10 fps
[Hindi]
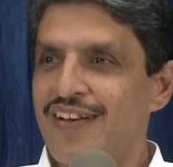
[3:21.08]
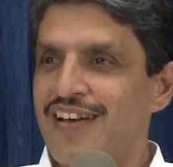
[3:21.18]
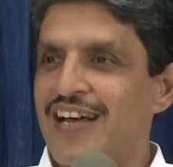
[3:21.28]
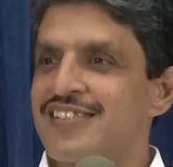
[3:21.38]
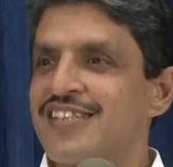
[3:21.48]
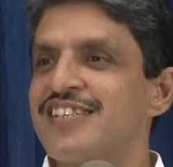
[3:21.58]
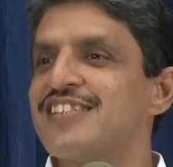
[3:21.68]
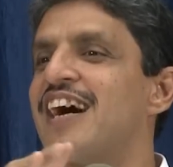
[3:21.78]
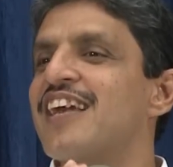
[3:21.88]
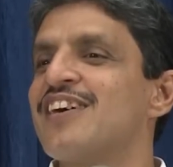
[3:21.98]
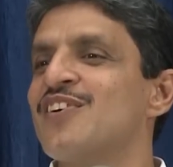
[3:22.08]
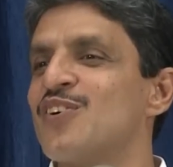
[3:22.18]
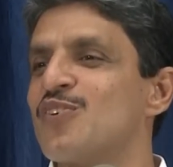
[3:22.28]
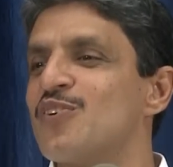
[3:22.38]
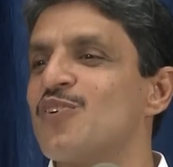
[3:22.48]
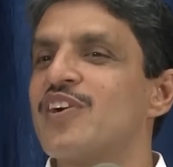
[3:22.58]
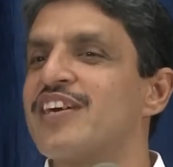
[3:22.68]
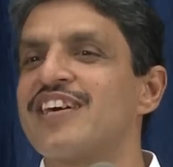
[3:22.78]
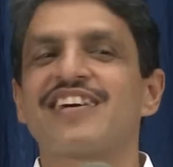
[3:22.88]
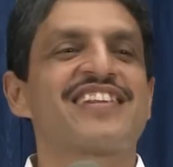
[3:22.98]
रास्ते से जा रहे हो कोई
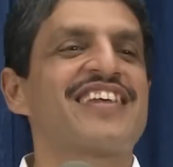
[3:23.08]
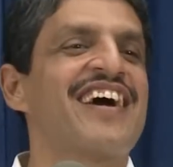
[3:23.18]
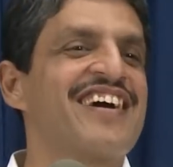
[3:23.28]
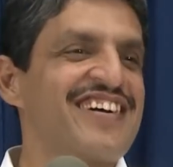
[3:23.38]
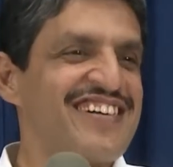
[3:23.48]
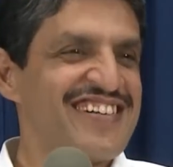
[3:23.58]
ओवरटेक करता है